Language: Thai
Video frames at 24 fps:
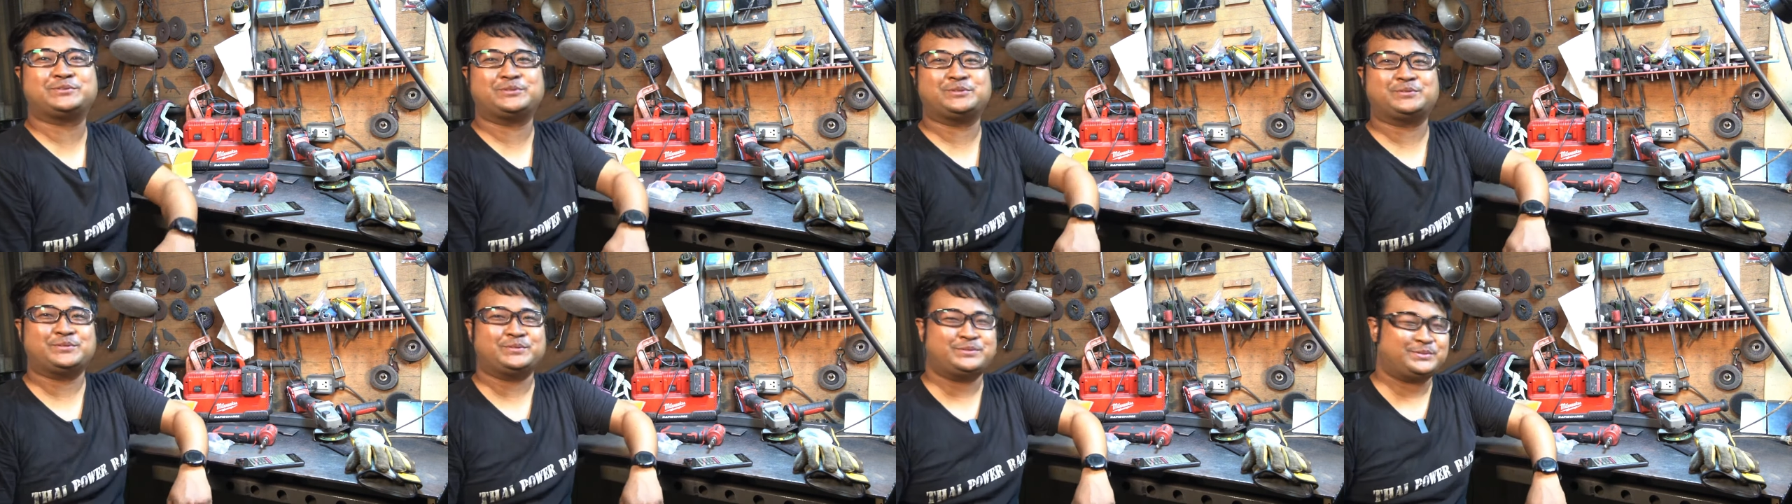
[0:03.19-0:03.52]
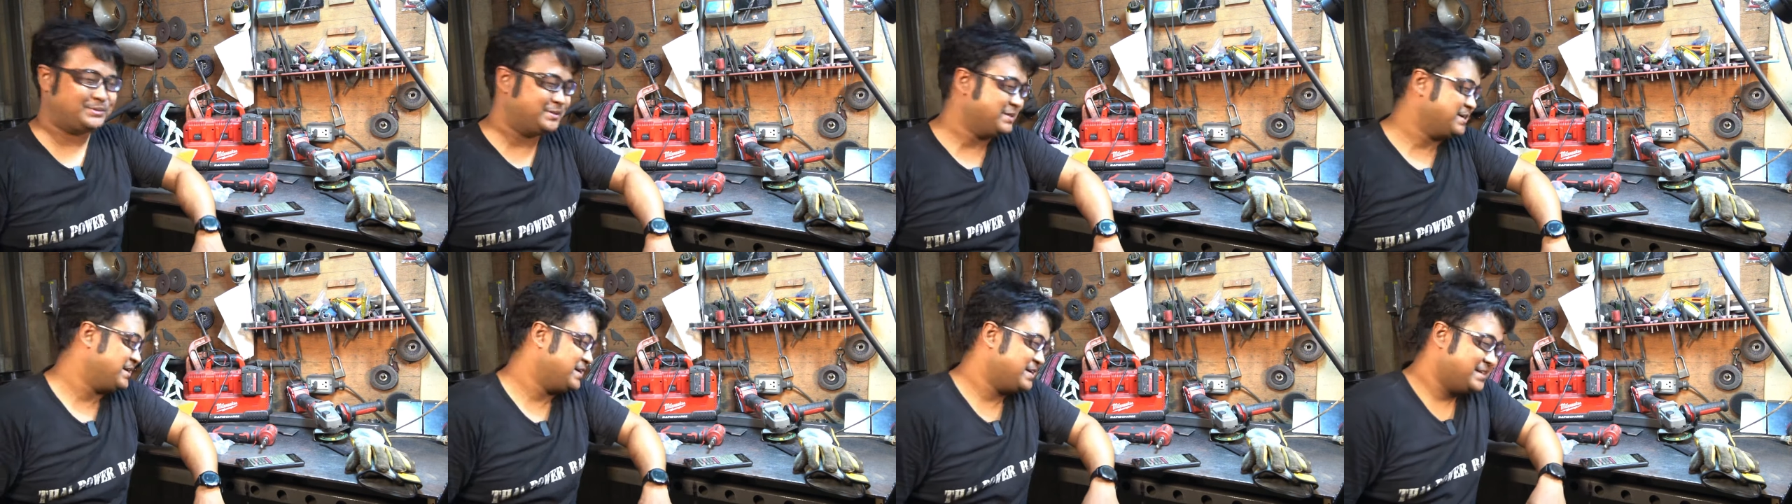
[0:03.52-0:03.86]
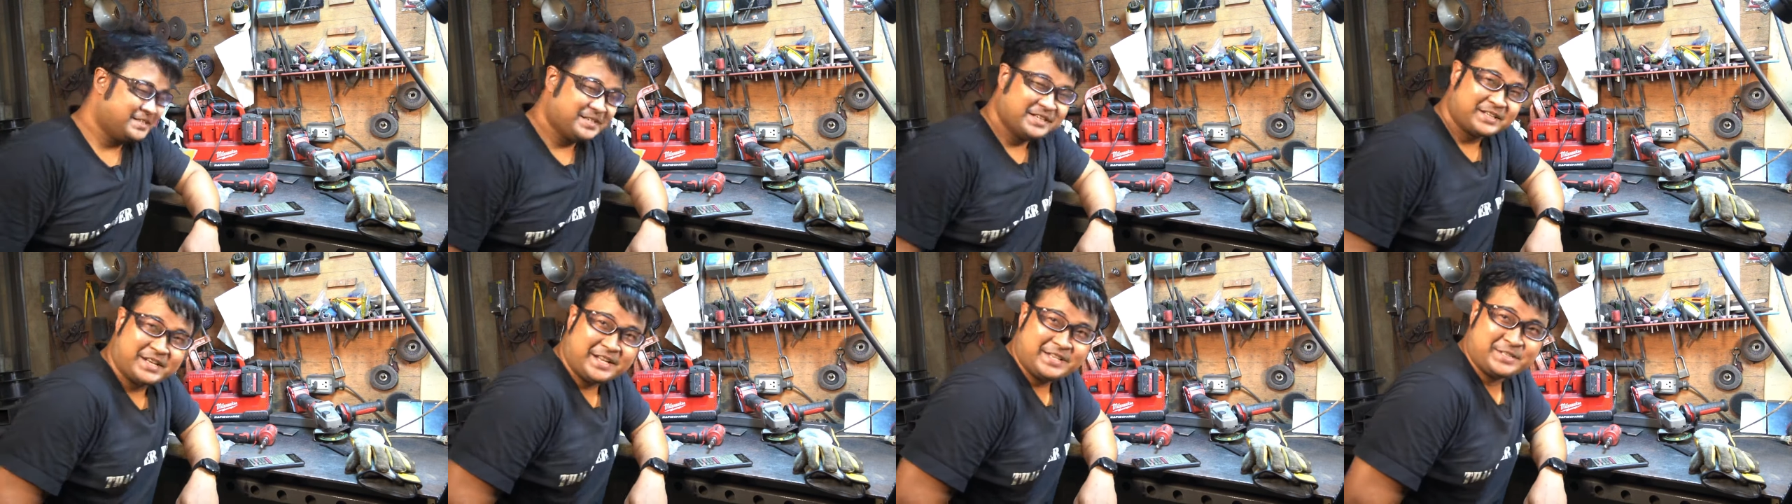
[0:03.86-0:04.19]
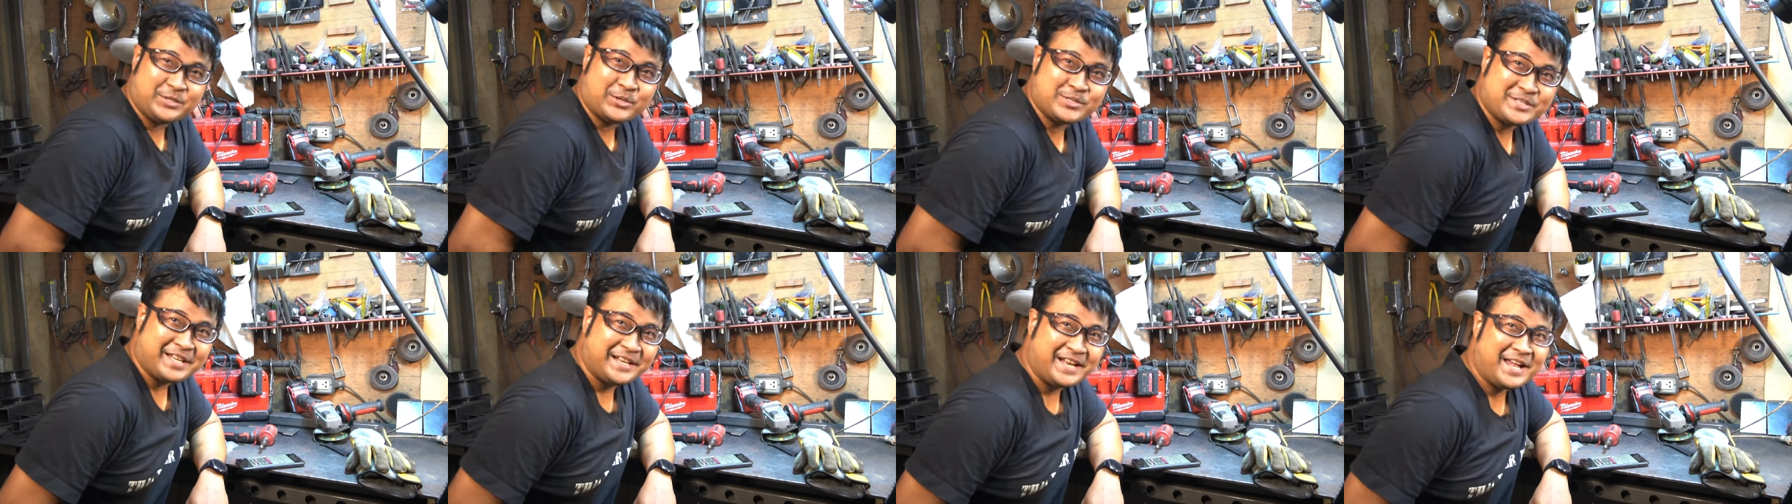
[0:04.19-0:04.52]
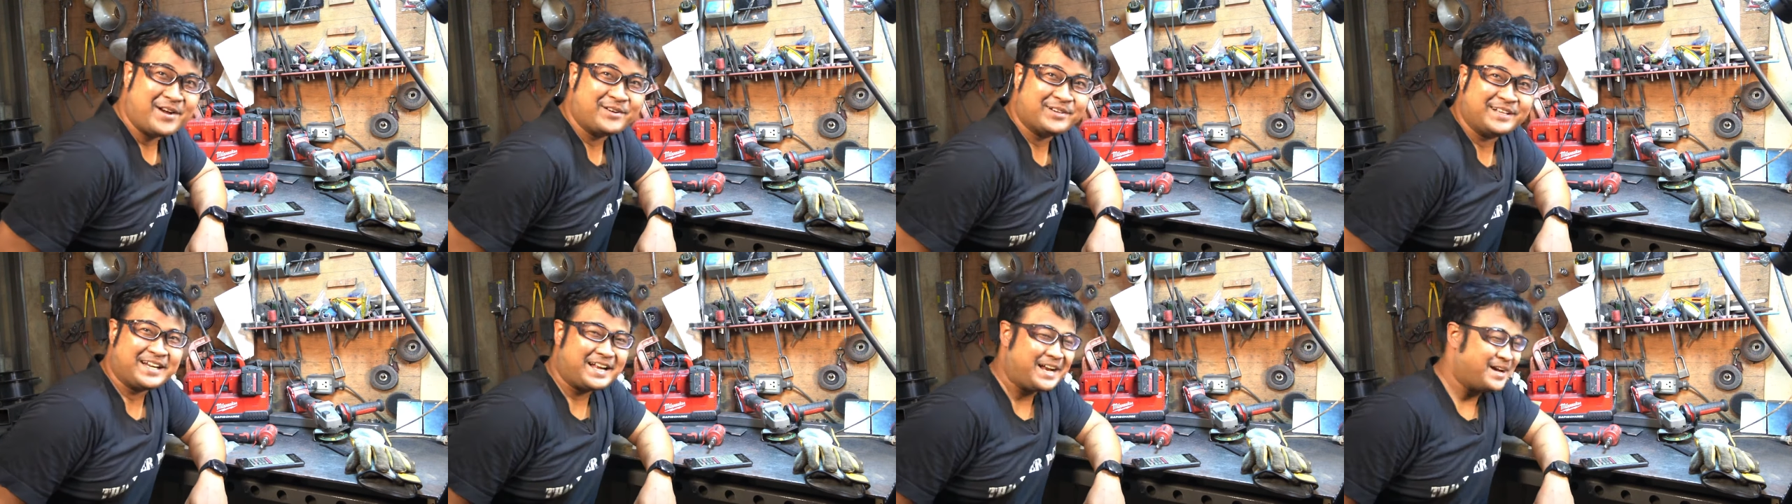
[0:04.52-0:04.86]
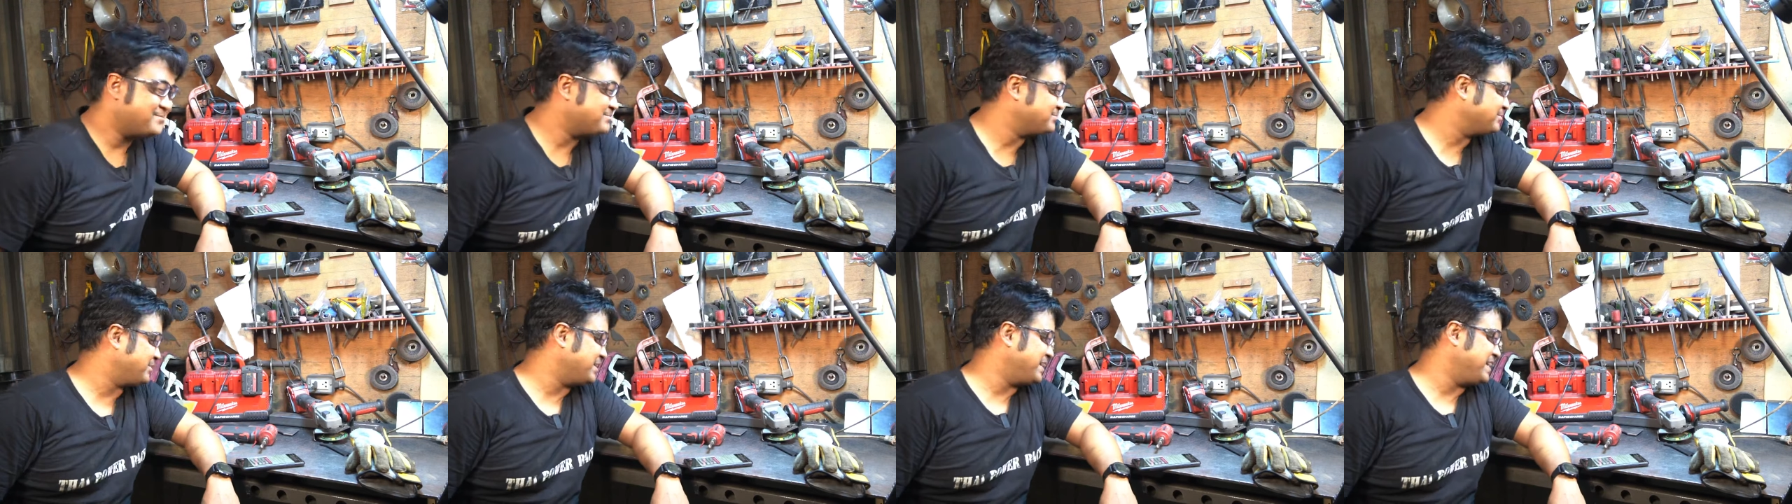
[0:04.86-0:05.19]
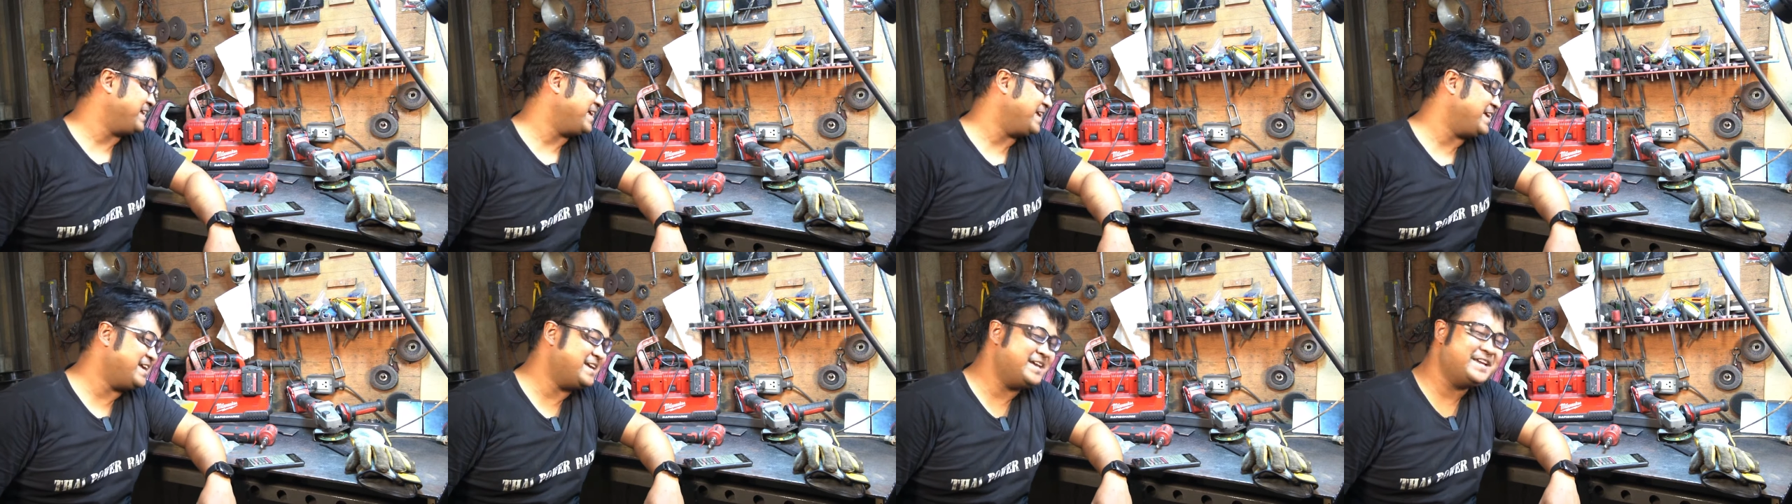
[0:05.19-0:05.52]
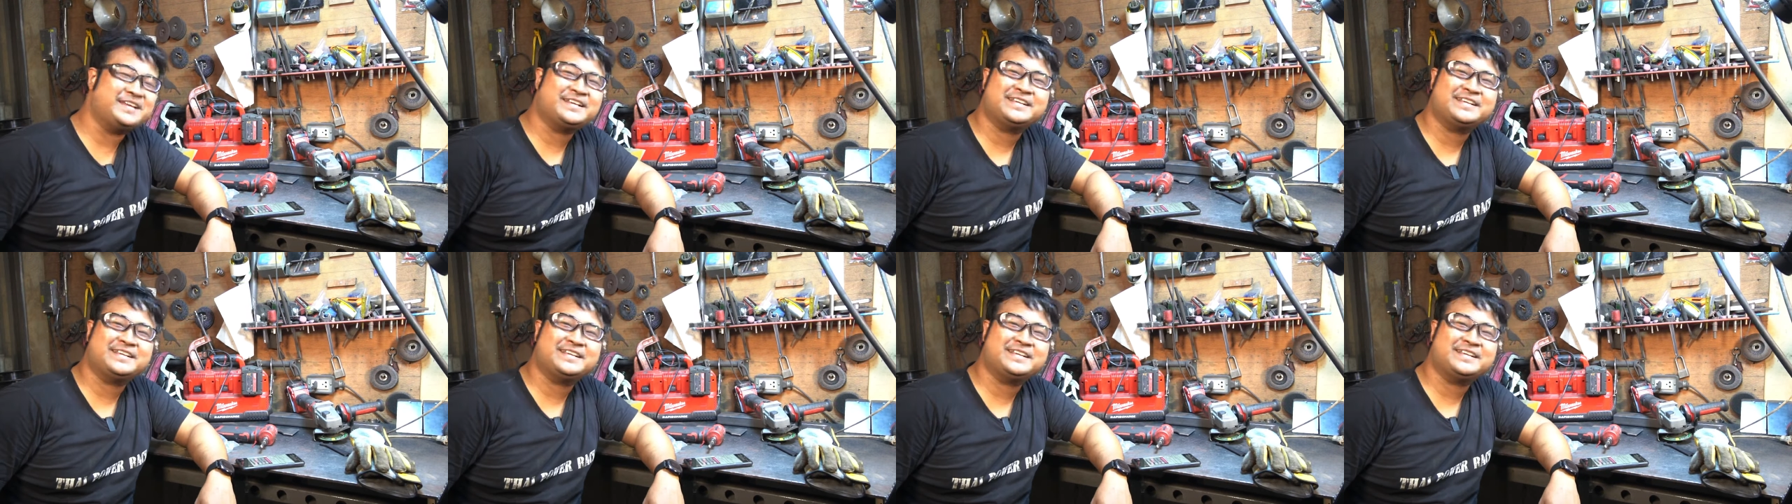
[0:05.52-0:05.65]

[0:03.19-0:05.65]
สู่คริสโชว์ชาแนลนะครับวันนี้